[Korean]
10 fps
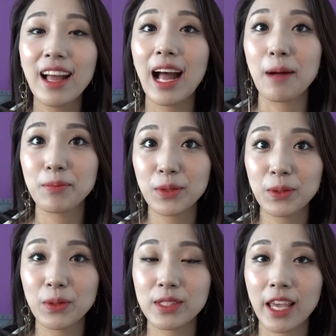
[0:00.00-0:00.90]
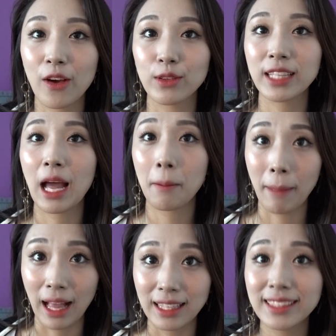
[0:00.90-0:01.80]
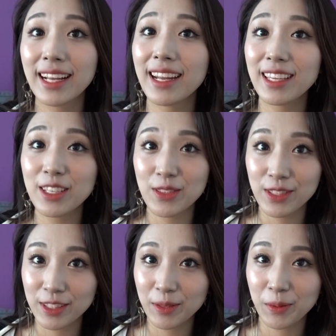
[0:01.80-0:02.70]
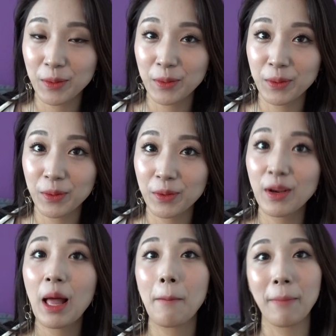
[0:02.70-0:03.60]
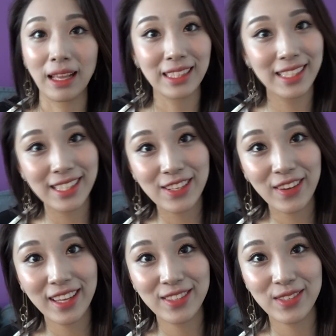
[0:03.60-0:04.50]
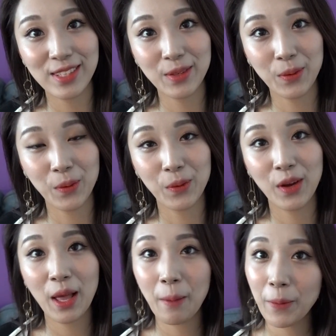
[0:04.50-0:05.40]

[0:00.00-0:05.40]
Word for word: 앞으로도 제 영상 많이 사랑해 주시고 많이 시청해 주시고